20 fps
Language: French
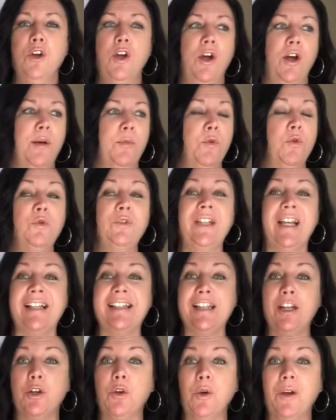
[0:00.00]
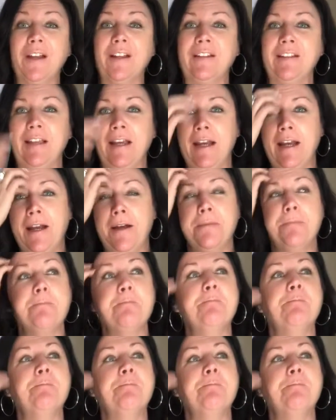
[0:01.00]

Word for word: euh, beaucoup d'insécurité,